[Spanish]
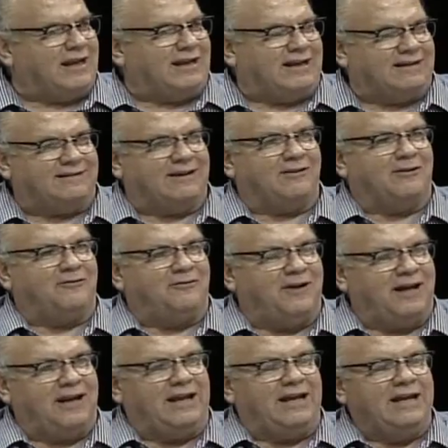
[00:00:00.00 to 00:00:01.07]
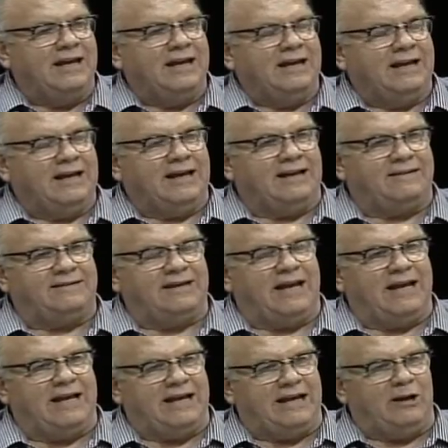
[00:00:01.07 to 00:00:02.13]
al que se refiere
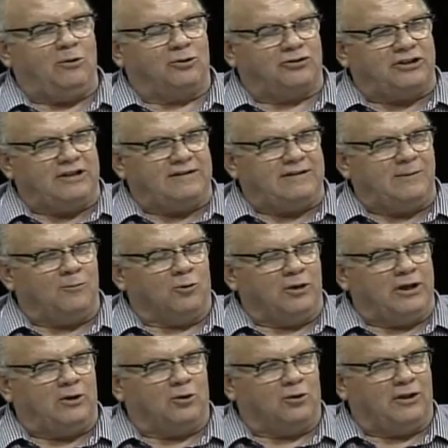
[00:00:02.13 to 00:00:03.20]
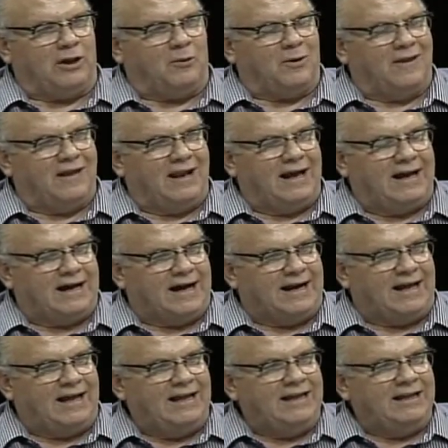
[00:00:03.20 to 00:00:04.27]
este ilustrísimo hijo de
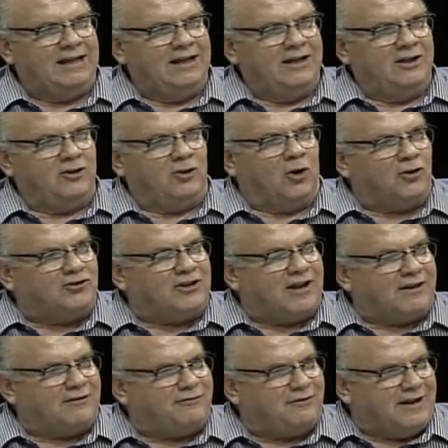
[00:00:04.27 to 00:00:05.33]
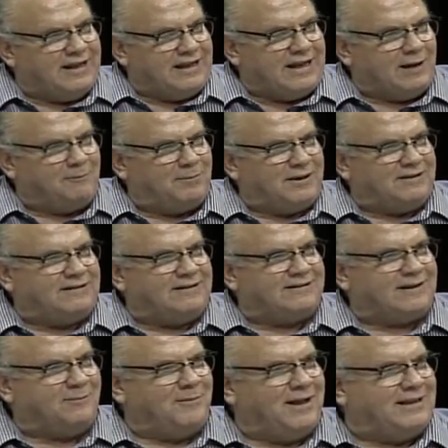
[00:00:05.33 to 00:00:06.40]
Guadalajara no se refería
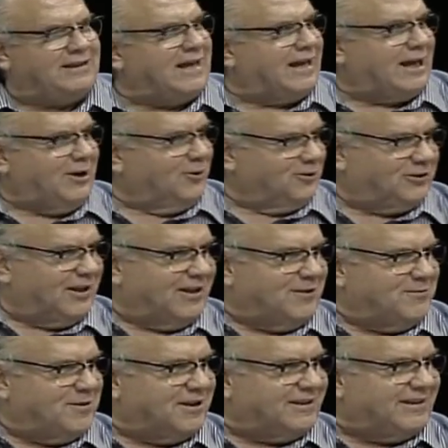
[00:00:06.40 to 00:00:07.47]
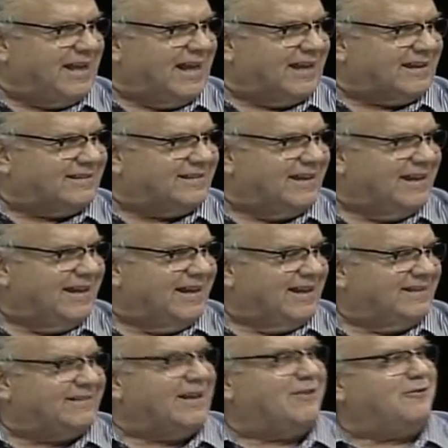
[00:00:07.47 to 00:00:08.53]
precisamente a que no te divirtieras,
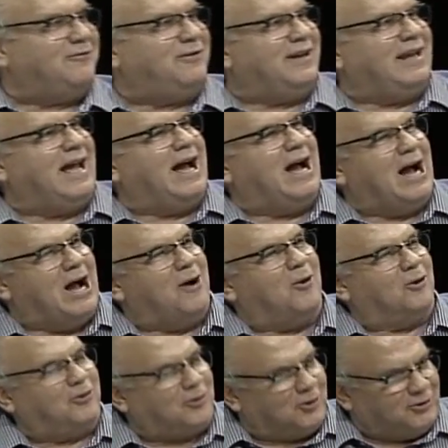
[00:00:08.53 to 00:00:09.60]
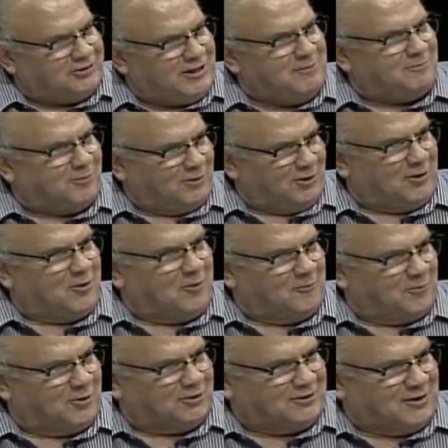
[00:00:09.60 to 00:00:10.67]
se refería a otro tipo de
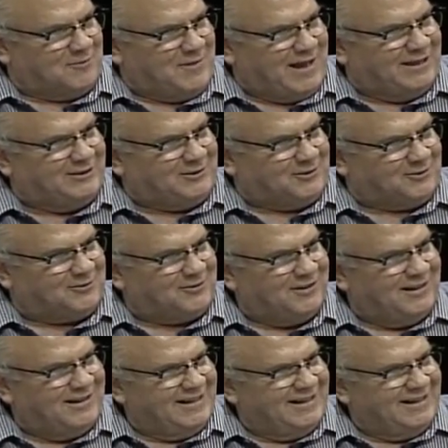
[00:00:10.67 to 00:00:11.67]
comportamientos. Bueno,